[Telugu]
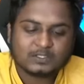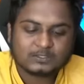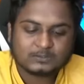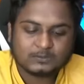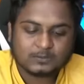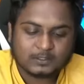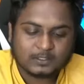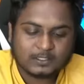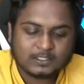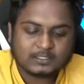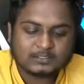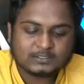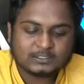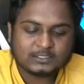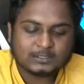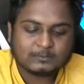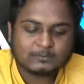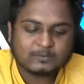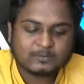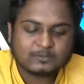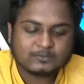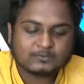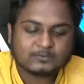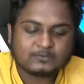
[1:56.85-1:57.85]
సో అక్కడ నుంచి అయితే
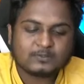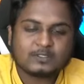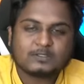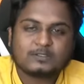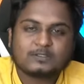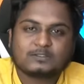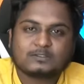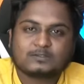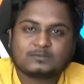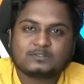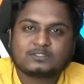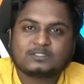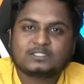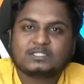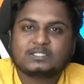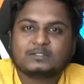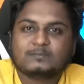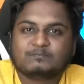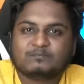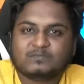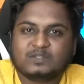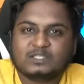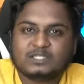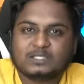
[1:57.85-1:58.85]
మీరు చూడి చూసి
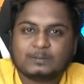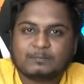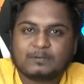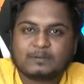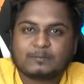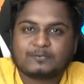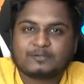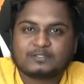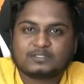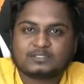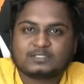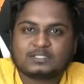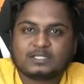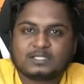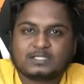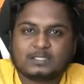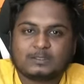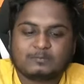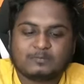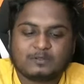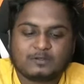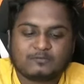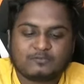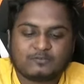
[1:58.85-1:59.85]
నేను చెప్పే ప్రొసీజర్
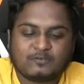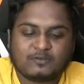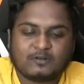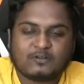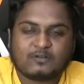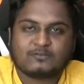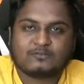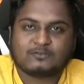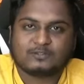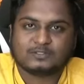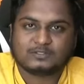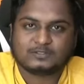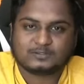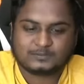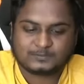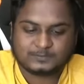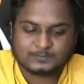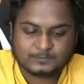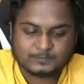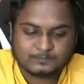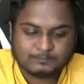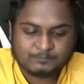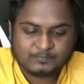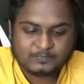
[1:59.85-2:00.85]
అయితే మీరు ఫాలో అవ్వచ్చు
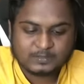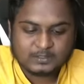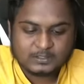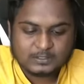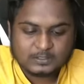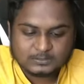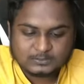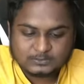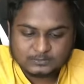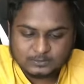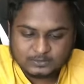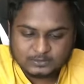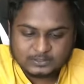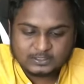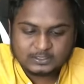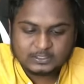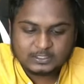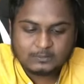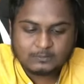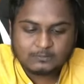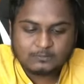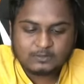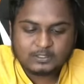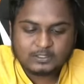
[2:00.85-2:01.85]
సో ఇదైతే
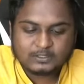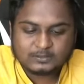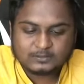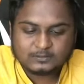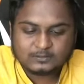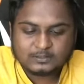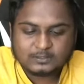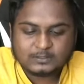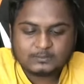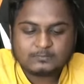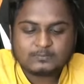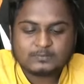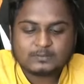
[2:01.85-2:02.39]
డౌన్లోడ్ అవుతుంది